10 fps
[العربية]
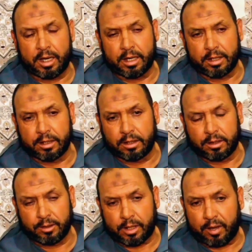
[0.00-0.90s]

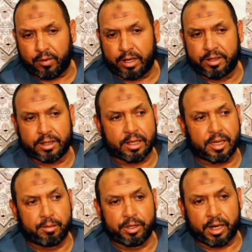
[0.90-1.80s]
راه راه فريده
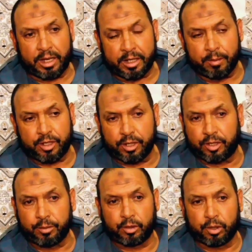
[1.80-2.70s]
الكبد راه يعني ماشي
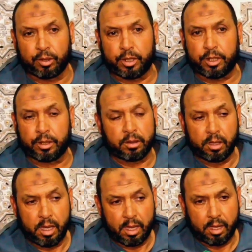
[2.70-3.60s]
سميتو
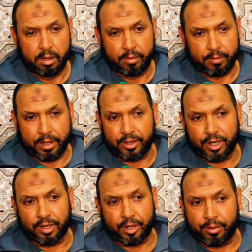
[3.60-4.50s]
ما
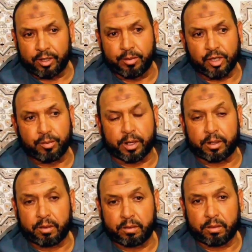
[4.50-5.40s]
غاديش يقدر بنادم
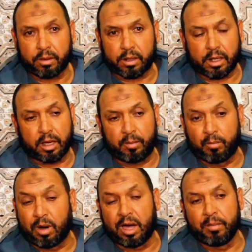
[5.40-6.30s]
يصبر راه
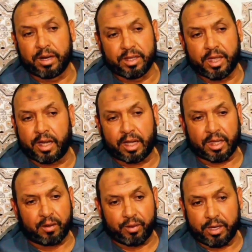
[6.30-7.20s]
امها مريضه راه
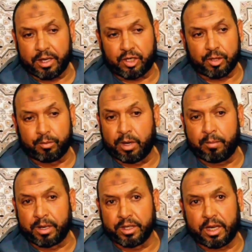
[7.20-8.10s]
كتعرف هي هادشي
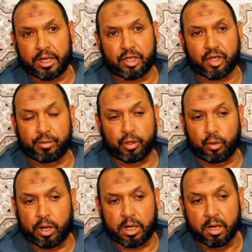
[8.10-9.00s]
امها مريضه كتشرب
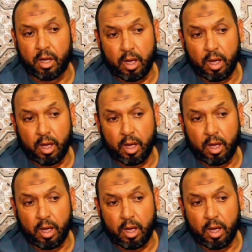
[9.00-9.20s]
الدواء